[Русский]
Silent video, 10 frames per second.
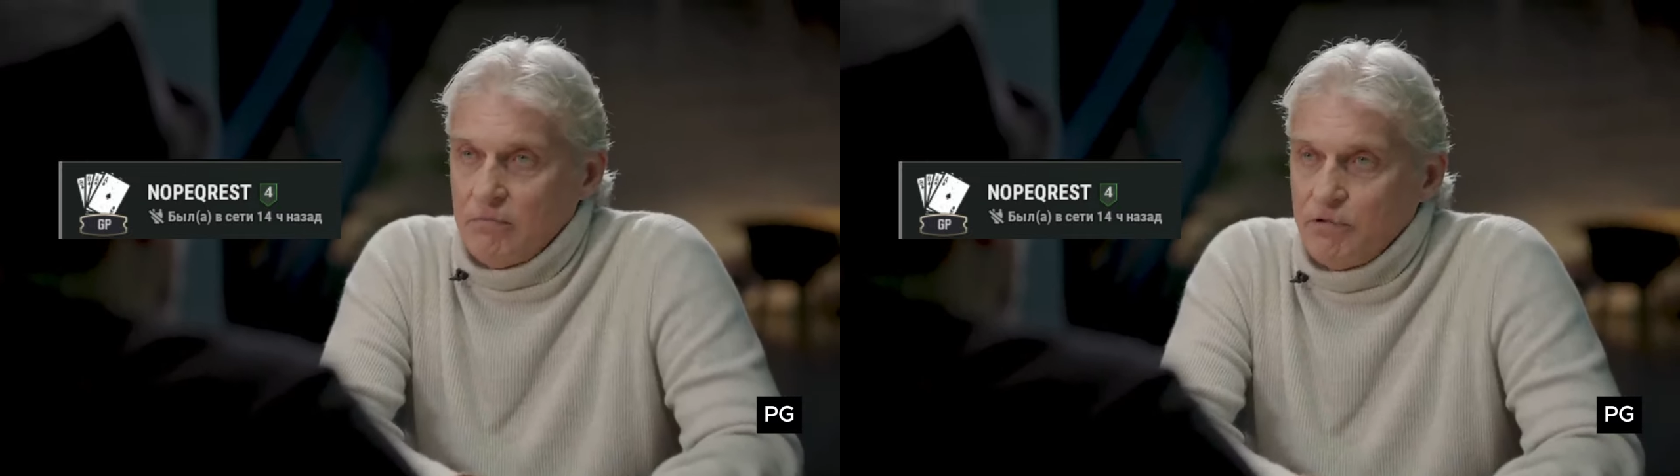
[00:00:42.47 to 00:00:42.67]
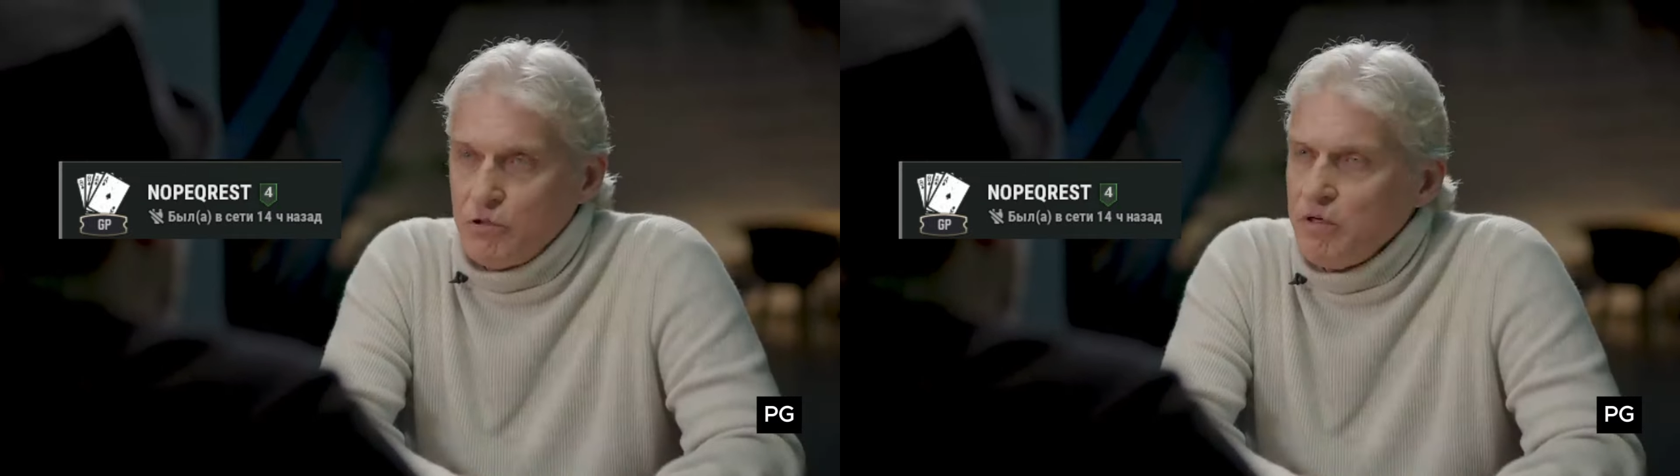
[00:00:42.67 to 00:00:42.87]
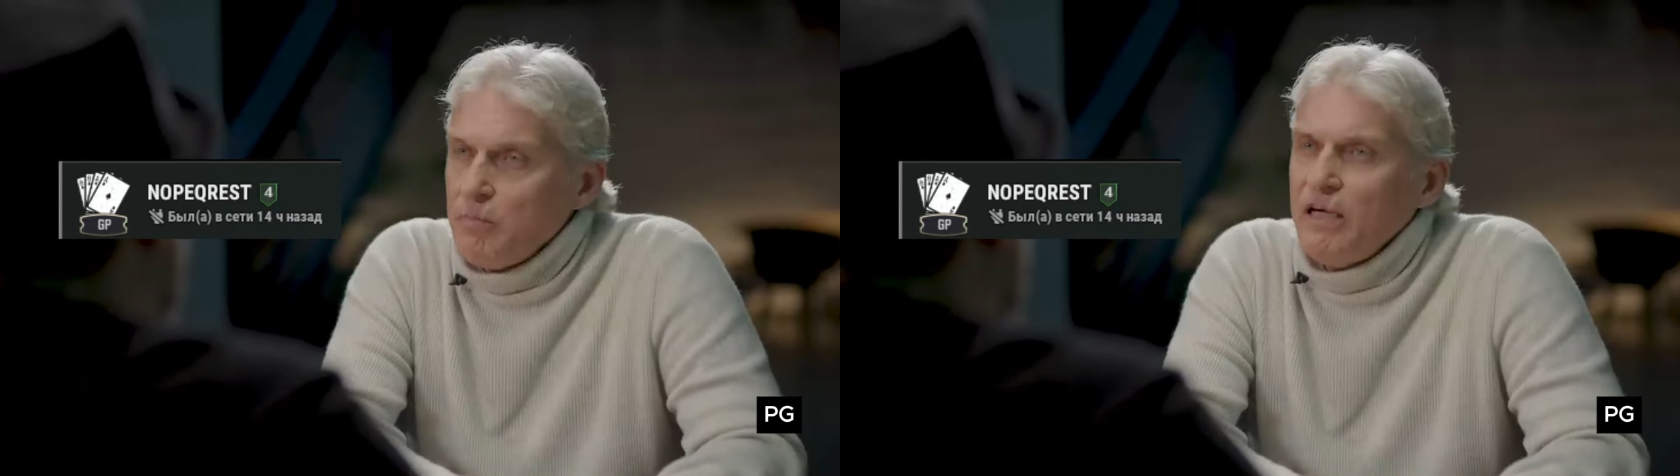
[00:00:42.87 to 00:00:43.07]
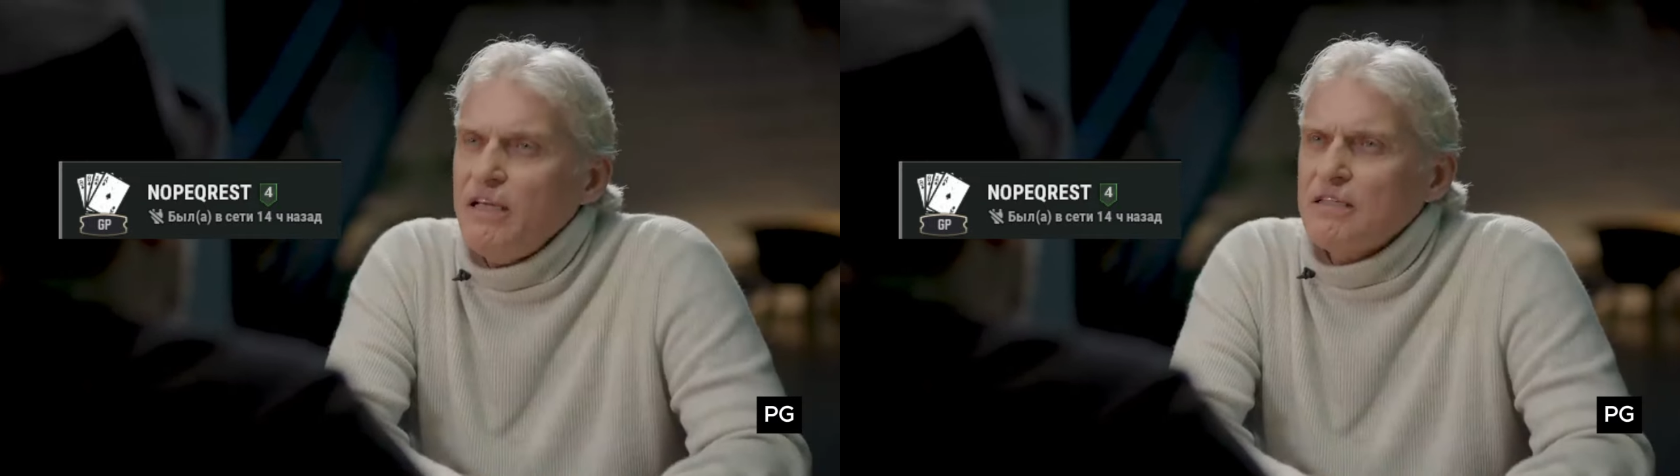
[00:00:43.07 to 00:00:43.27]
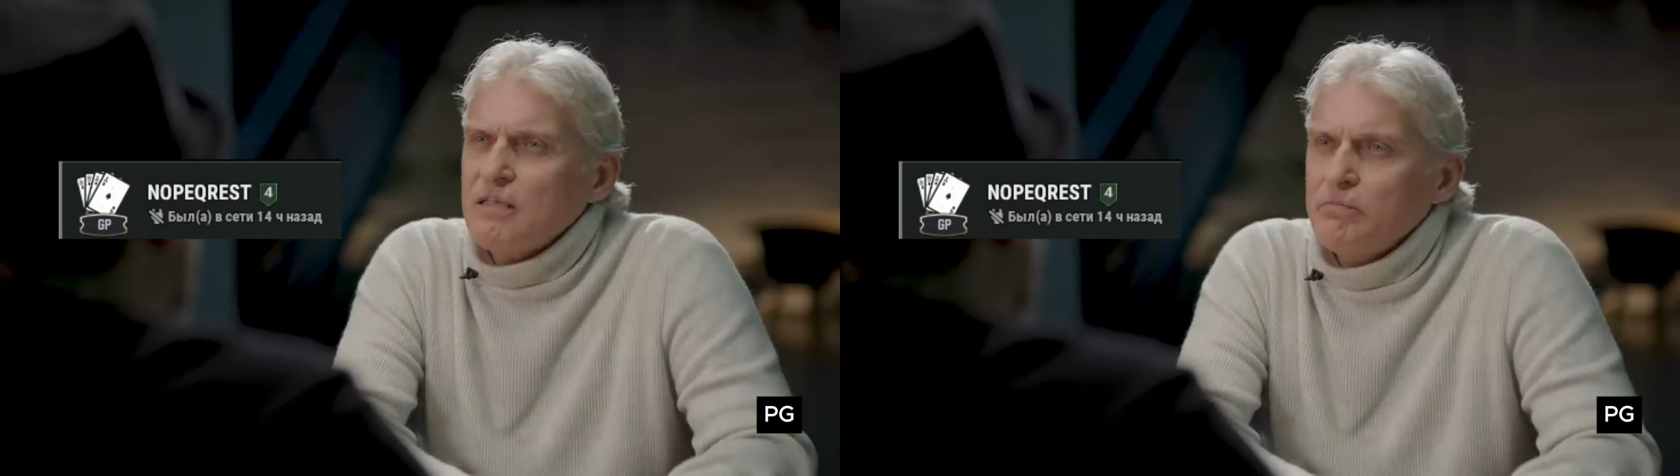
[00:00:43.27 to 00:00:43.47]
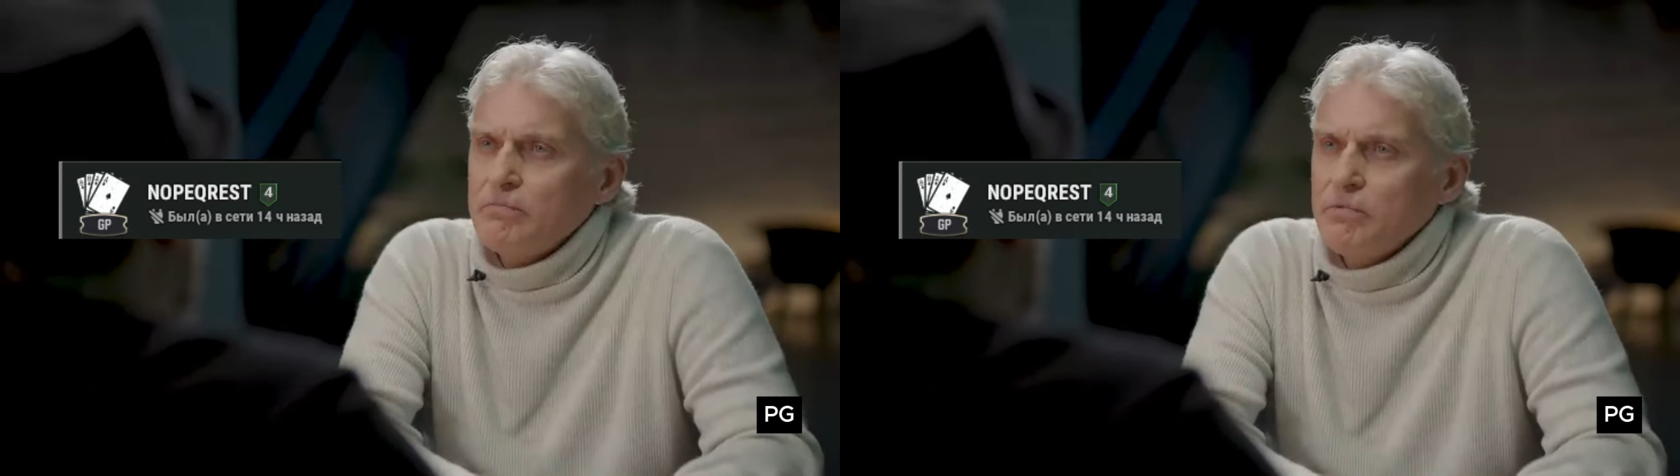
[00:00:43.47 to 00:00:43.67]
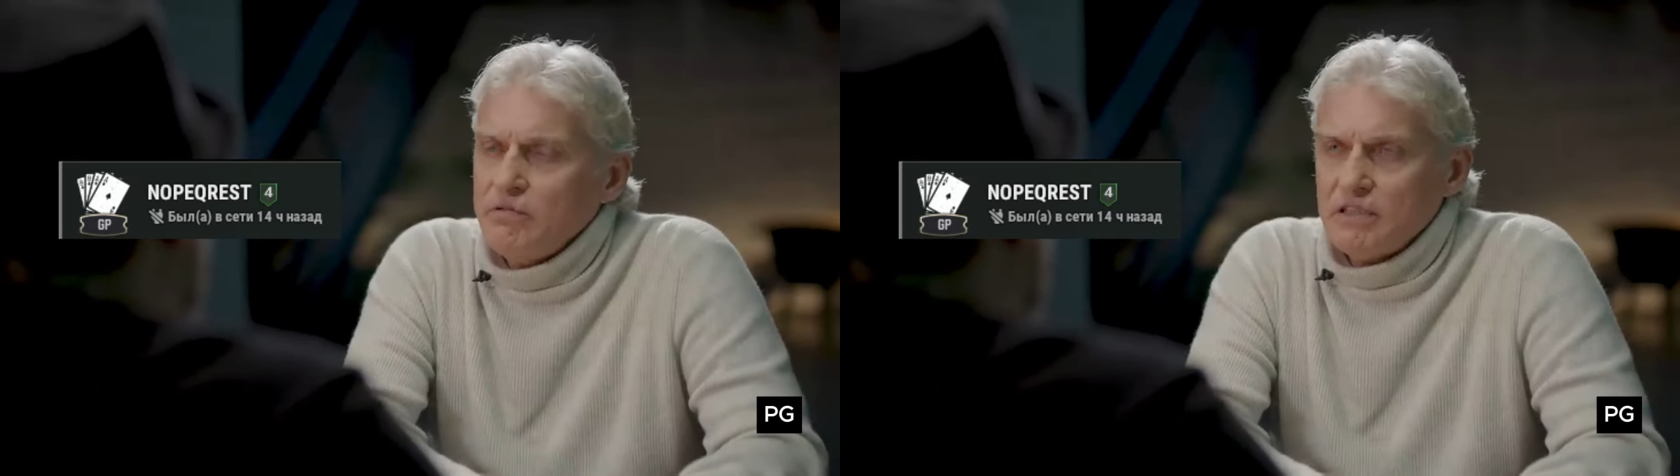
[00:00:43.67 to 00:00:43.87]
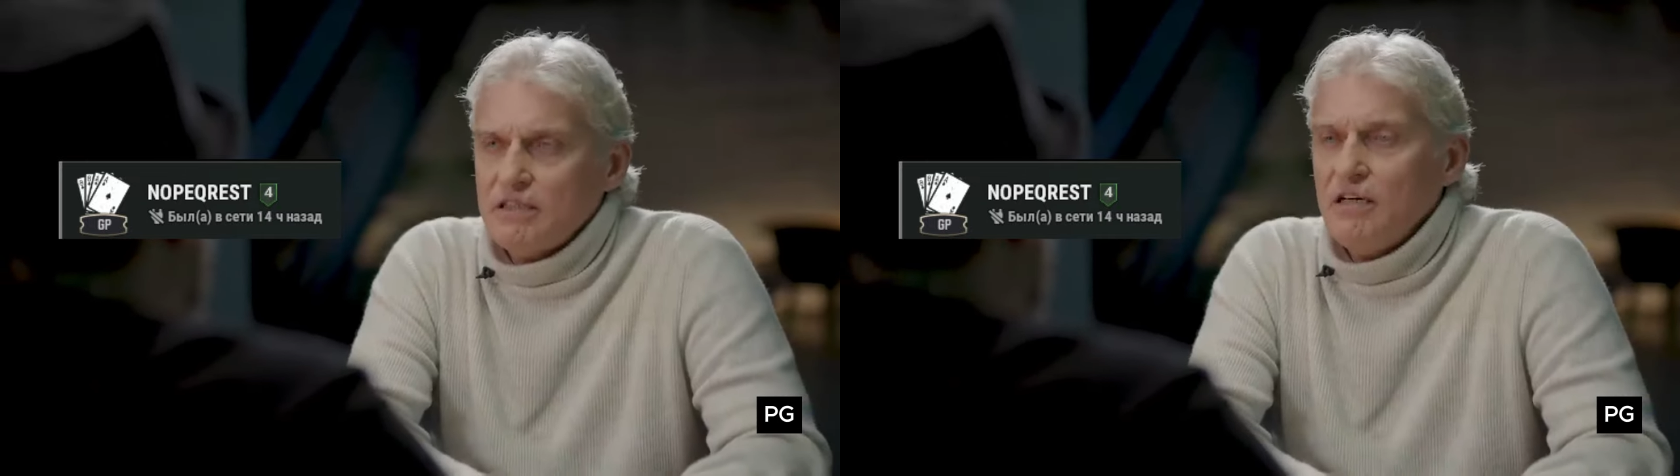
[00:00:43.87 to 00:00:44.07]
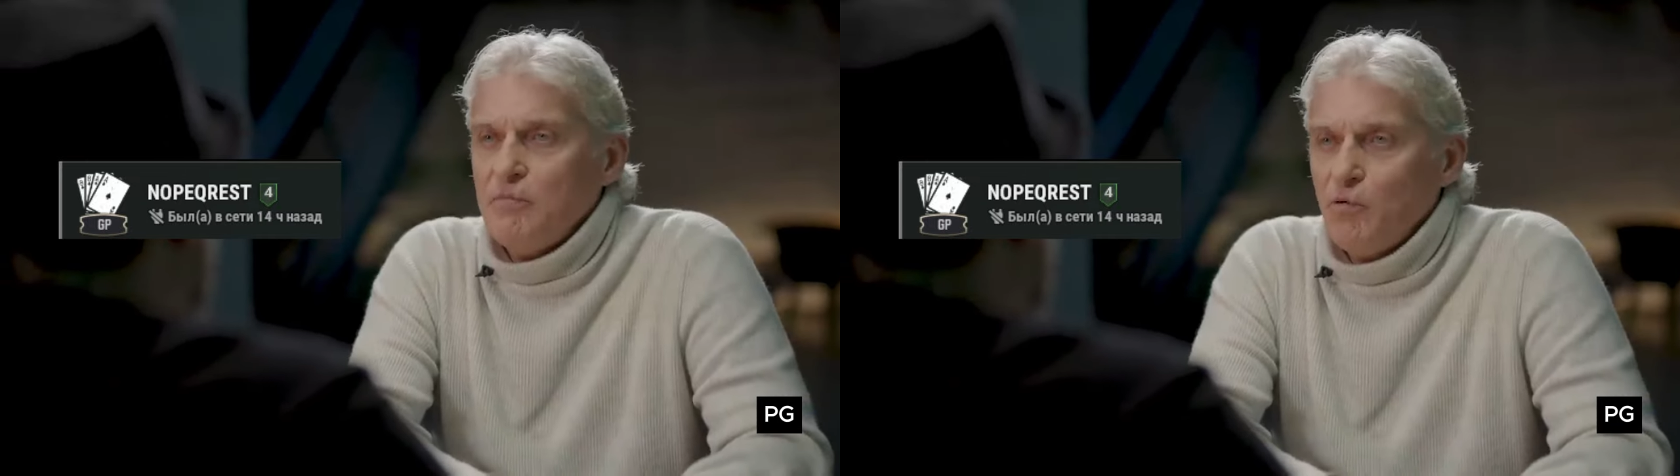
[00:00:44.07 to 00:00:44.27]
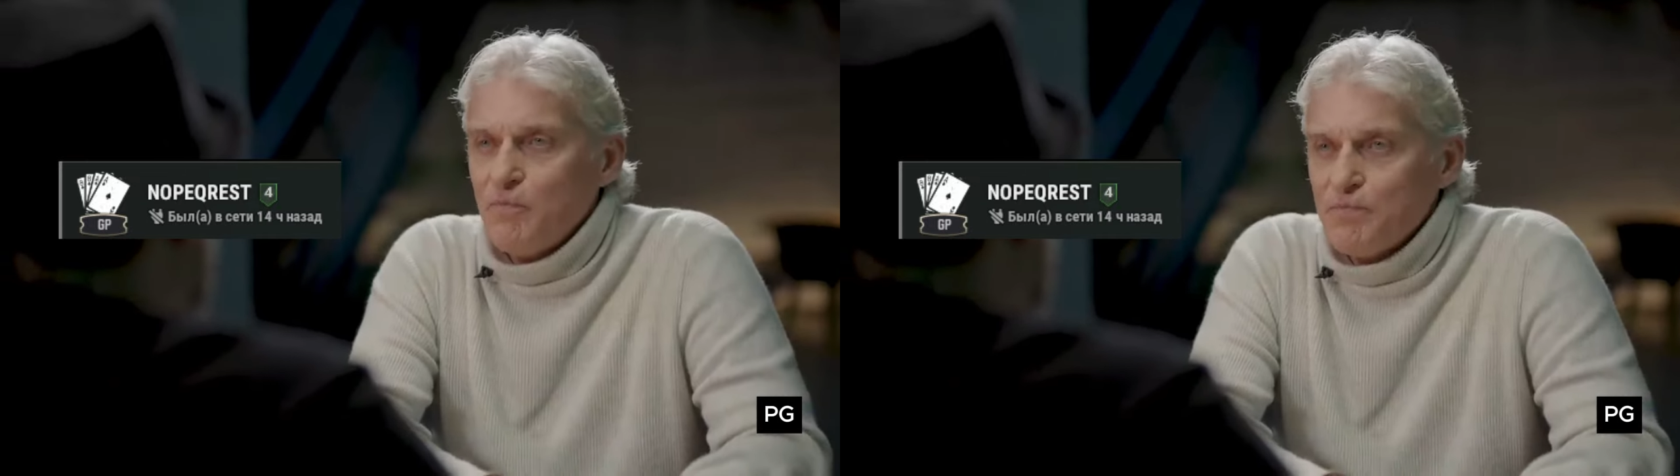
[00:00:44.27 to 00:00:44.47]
Причем не боится по WhatsApp.